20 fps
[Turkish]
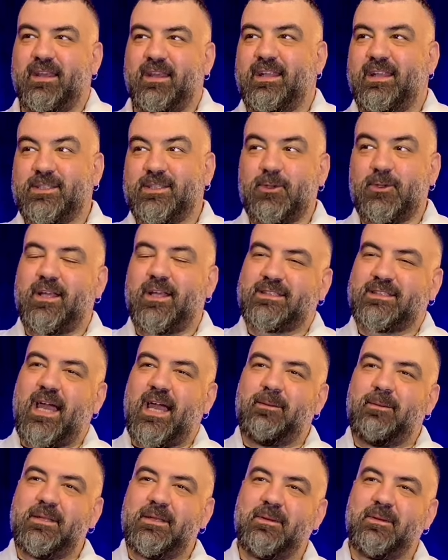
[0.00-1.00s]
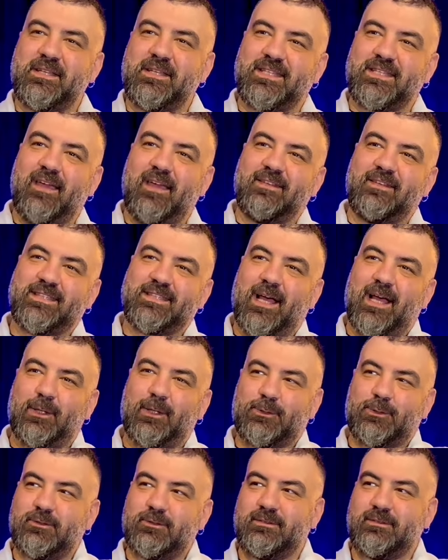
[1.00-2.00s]
Restoran sahibi de beni sevdi sağ
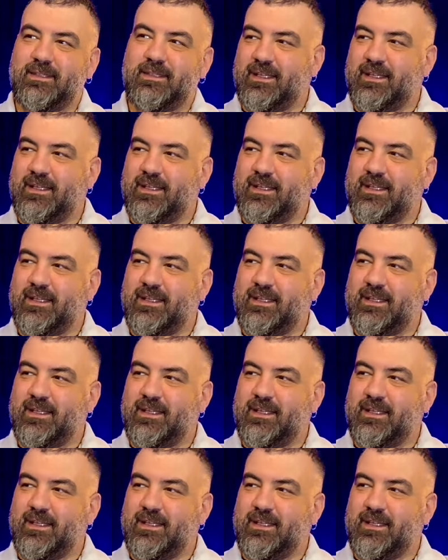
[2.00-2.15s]
olsun.